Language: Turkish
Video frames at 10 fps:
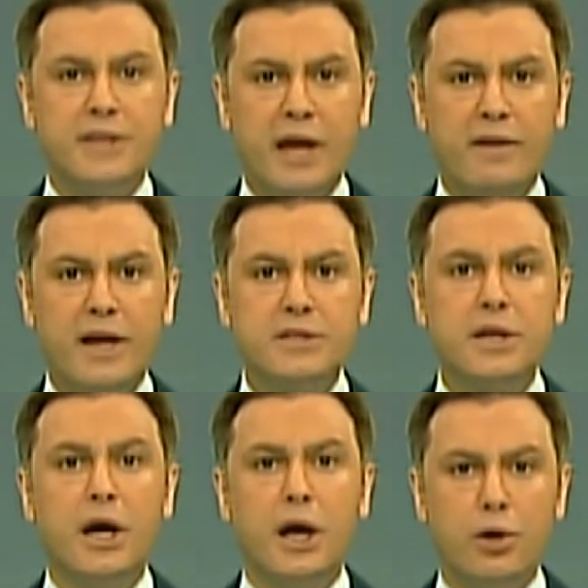Devlet,
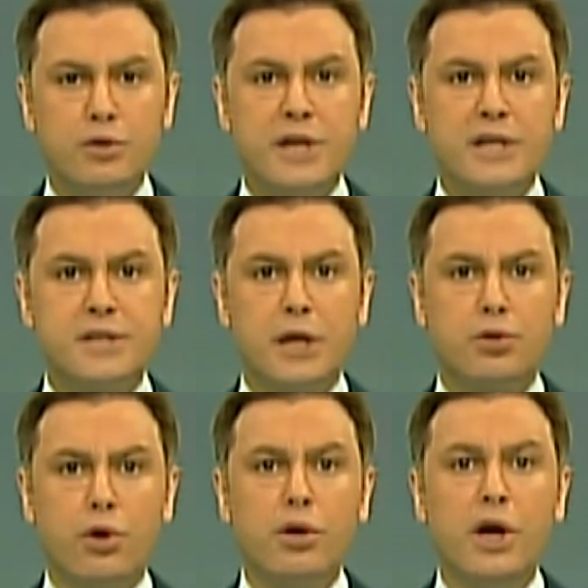özel
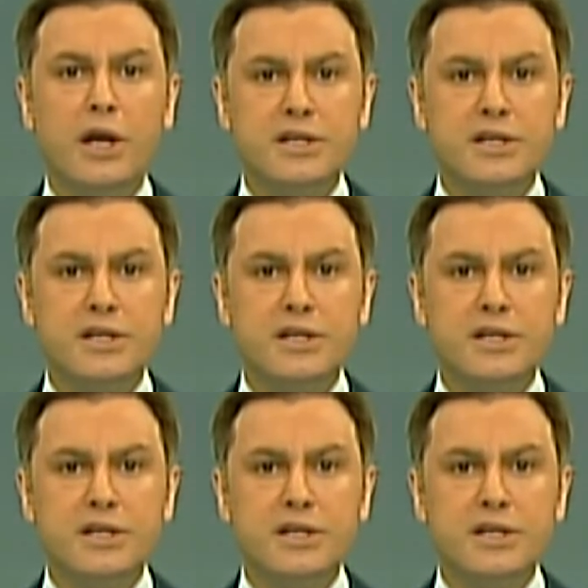sektör,